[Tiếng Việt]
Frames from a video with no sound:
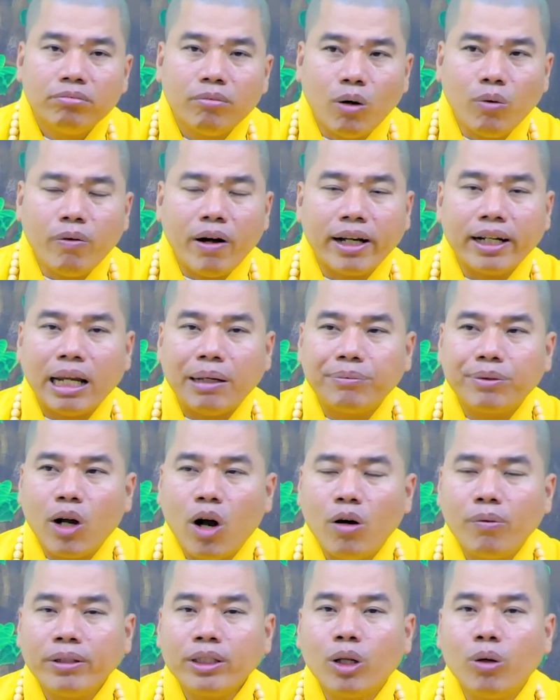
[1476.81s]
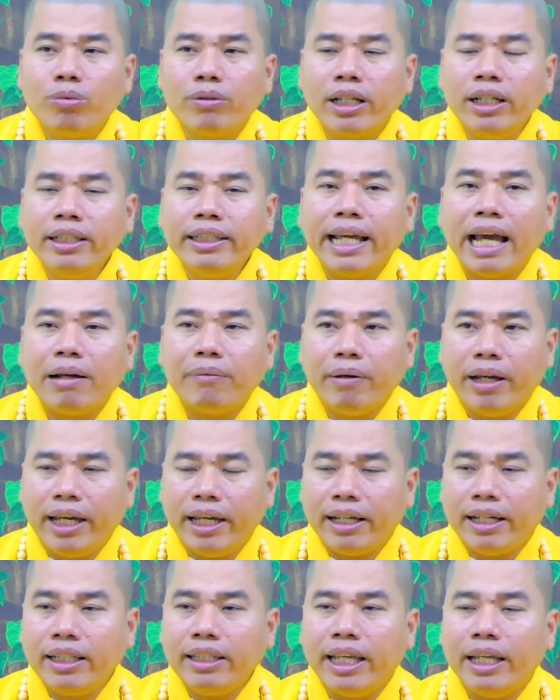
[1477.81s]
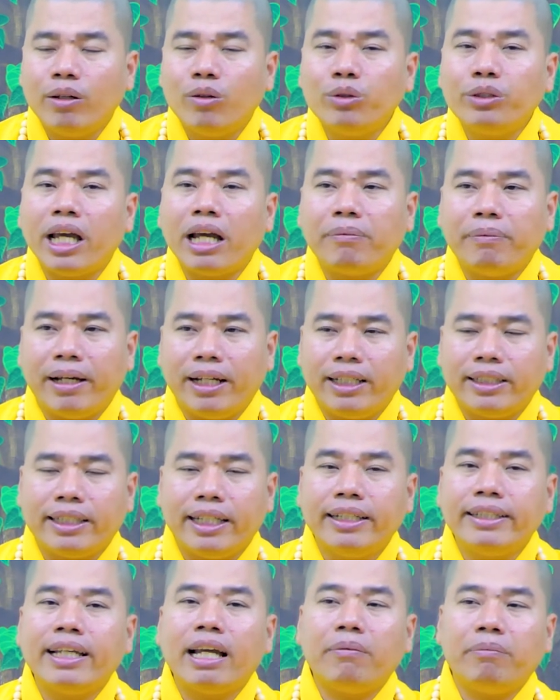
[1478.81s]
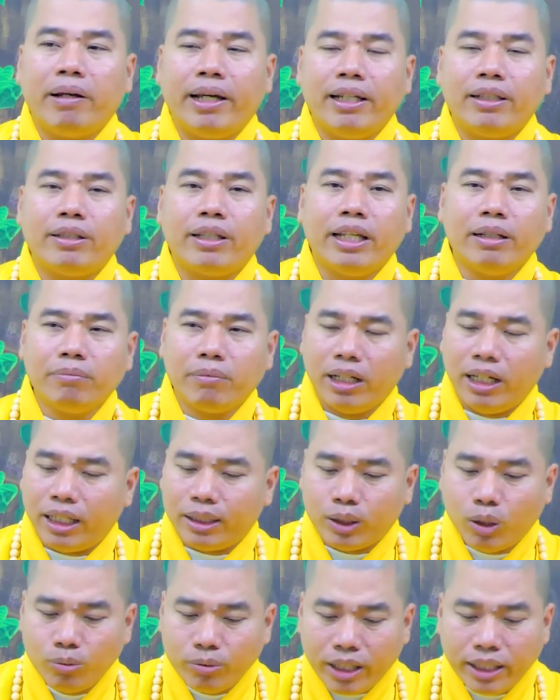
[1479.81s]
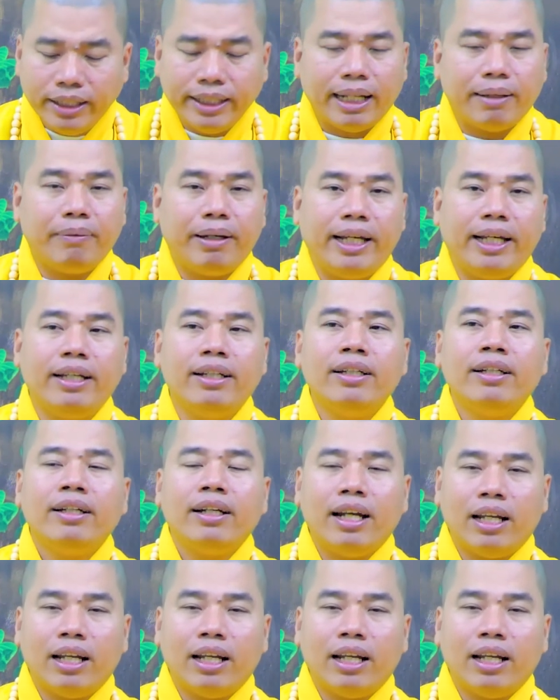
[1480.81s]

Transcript: Bổn phận làm con phải tôn kính cha mẹ, cái chuyện của cha mẹ là chuyện cha mẹ, chuyện mình là tôn kính cha mẹ,